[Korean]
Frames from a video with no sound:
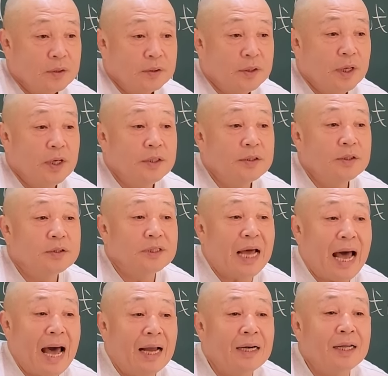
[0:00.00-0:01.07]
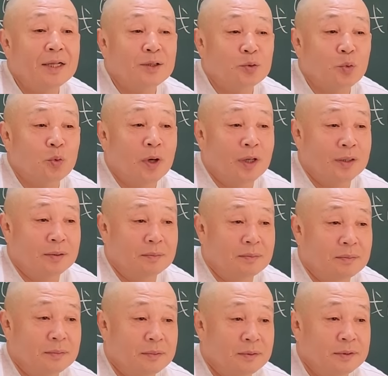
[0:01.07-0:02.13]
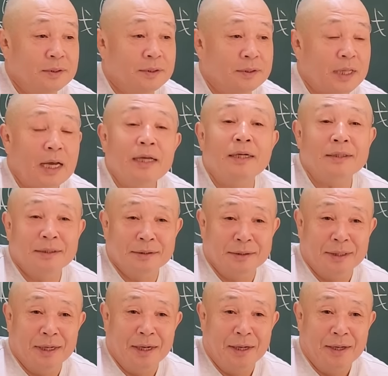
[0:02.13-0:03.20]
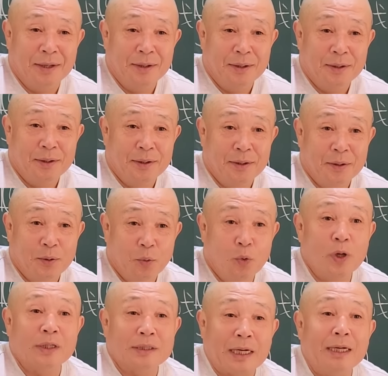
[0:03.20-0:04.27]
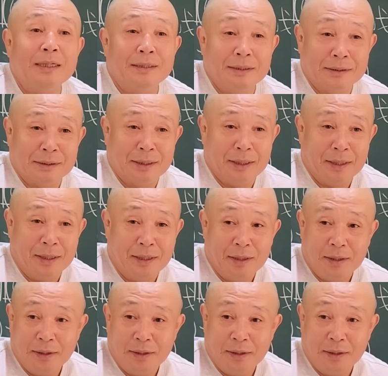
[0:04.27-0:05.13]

내년 한 해 동안 이제 타야 되는 거야. 올라타야 되는 거야.